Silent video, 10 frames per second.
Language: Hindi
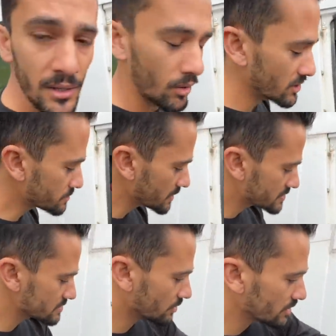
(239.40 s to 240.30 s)
और इसमें एक
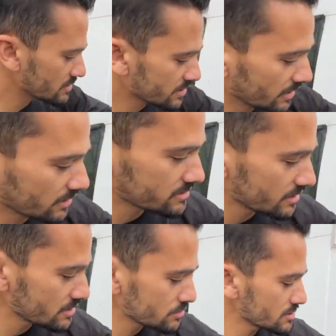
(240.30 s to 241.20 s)
चीज और है सारा का
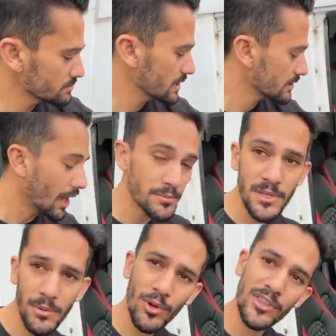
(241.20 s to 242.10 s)
सारा जो इसमें
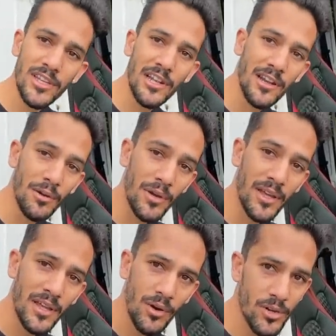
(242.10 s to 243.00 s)
तामझाम है वो अंदर ही लगा हुआ है
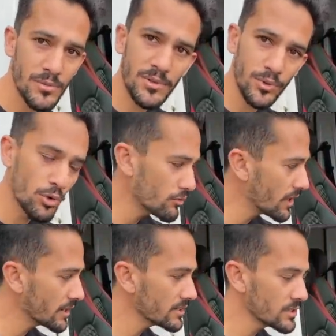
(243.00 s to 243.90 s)
और हम्म। इसमें जो दो
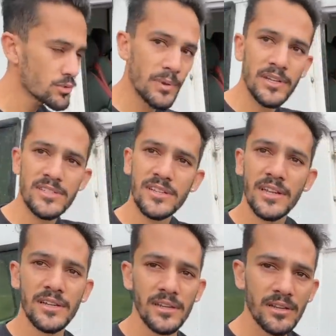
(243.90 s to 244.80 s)
वायर गई है जो बैटरी से और
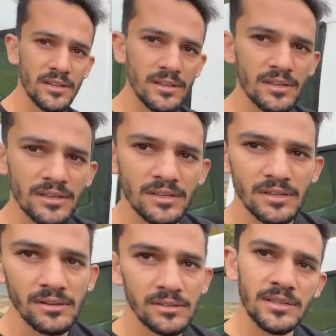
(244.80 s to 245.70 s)
सीट कहाँ से लिया
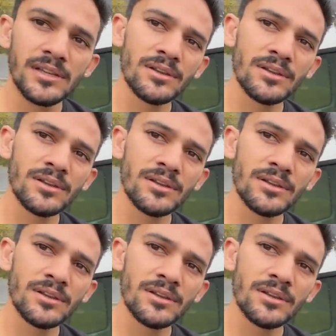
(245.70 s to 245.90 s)
आपने कोई ये